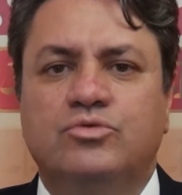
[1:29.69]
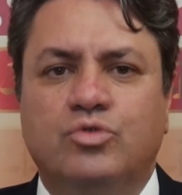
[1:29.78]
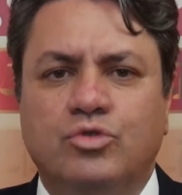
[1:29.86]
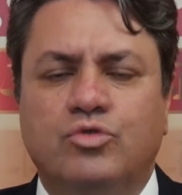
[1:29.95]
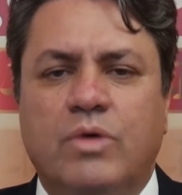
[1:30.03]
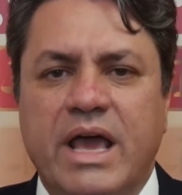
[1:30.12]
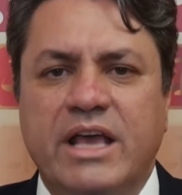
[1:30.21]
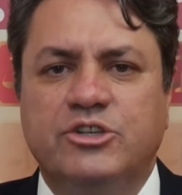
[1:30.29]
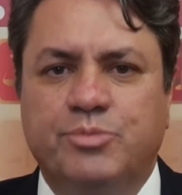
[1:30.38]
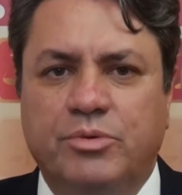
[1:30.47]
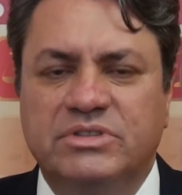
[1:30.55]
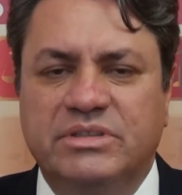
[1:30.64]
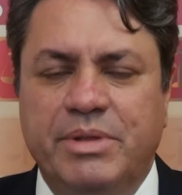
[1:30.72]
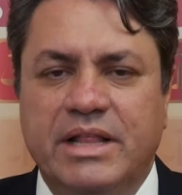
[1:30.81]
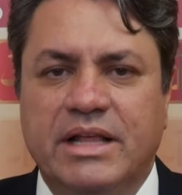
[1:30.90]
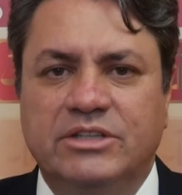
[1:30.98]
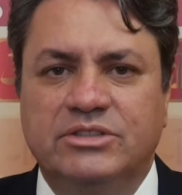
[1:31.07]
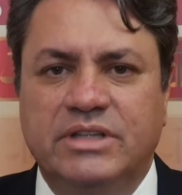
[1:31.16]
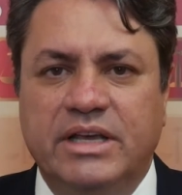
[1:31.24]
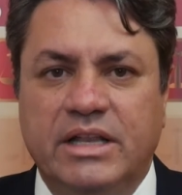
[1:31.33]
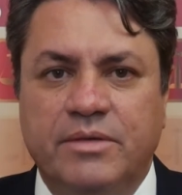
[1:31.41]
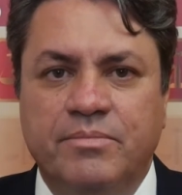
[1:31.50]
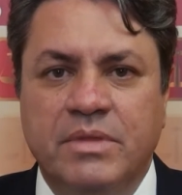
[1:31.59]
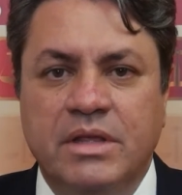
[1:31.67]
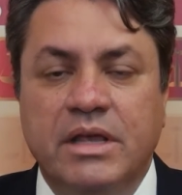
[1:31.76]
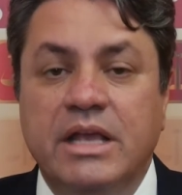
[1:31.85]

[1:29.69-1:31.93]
Tudo é responsabilidade dele.